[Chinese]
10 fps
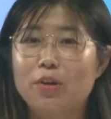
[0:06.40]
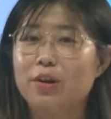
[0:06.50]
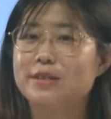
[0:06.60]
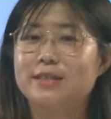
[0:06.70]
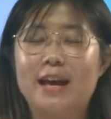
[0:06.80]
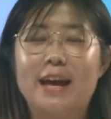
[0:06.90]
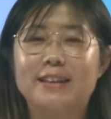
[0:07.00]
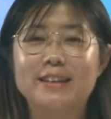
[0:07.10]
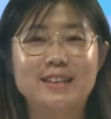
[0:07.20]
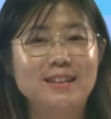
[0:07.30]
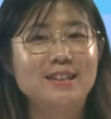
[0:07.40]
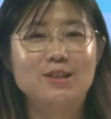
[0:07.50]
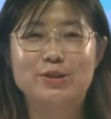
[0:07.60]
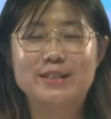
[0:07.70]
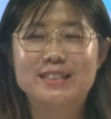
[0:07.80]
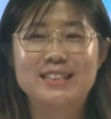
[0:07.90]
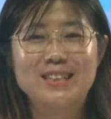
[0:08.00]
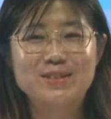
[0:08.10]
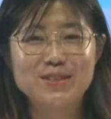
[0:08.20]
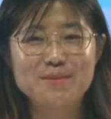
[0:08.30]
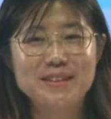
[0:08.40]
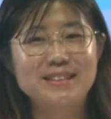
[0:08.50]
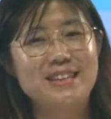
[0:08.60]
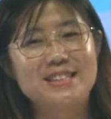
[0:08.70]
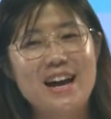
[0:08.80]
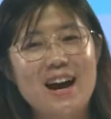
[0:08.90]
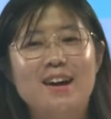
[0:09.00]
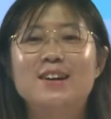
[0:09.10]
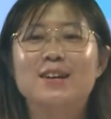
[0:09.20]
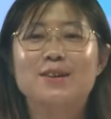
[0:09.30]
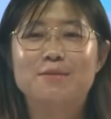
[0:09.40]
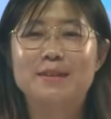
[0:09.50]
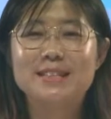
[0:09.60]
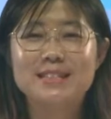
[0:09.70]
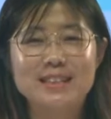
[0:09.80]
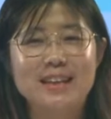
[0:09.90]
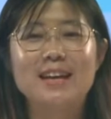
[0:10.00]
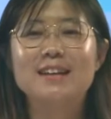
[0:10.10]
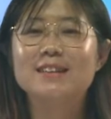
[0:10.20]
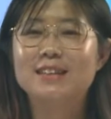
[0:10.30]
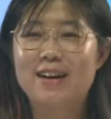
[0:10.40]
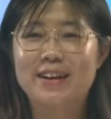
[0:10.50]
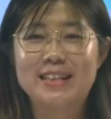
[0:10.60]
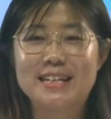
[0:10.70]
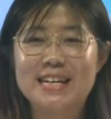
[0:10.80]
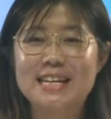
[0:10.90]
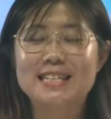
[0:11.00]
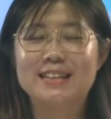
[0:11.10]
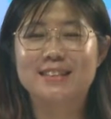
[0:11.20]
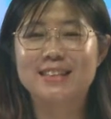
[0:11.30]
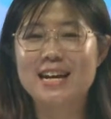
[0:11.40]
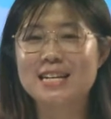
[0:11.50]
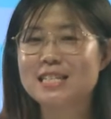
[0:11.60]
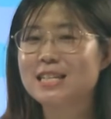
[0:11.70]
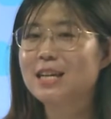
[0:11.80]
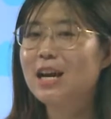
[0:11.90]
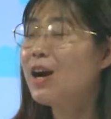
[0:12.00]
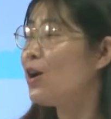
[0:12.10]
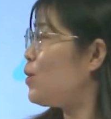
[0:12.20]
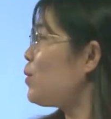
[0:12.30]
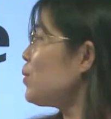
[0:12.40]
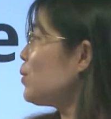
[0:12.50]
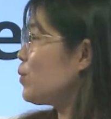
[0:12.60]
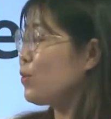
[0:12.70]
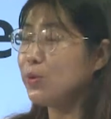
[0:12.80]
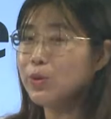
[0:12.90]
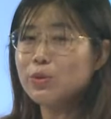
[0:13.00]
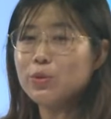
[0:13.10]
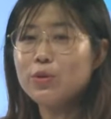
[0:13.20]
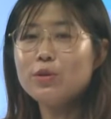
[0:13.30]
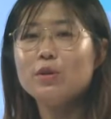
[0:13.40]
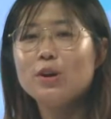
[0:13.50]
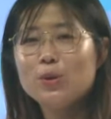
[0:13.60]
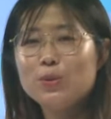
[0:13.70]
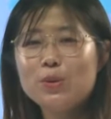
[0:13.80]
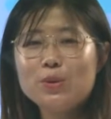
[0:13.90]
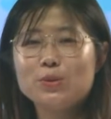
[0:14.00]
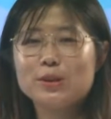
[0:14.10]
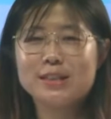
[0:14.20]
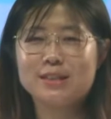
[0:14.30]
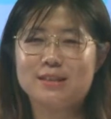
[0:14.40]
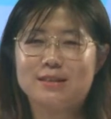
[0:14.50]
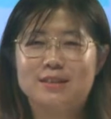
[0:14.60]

Boys and girls，同学们，大家好。我们今天要给大家讲的呢是 Who 与 Whose。